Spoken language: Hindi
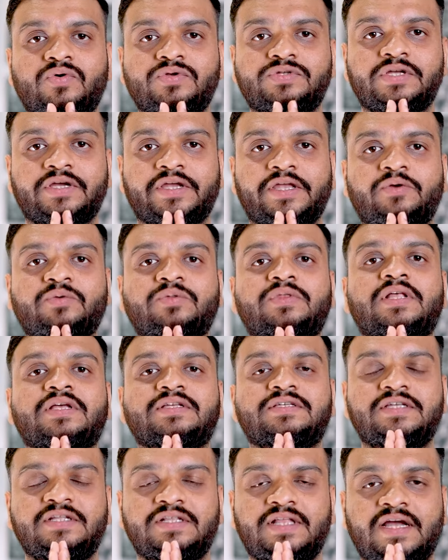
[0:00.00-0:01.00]
हो सके उतना
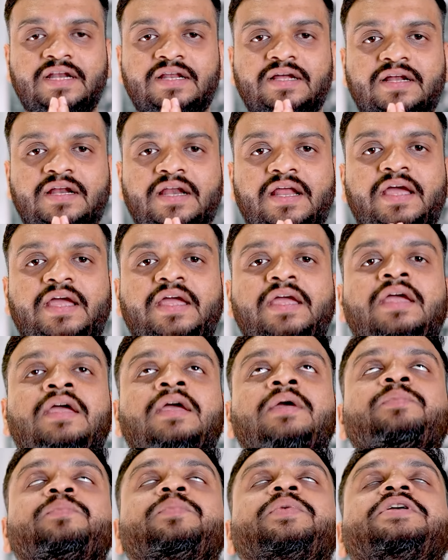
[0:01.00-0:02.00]
सीधा रखना है
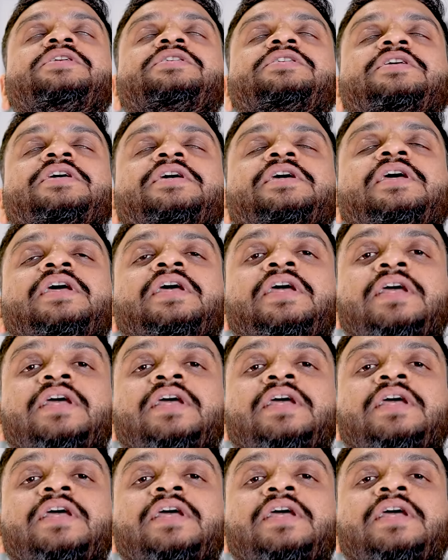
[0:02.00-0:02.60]
पीछे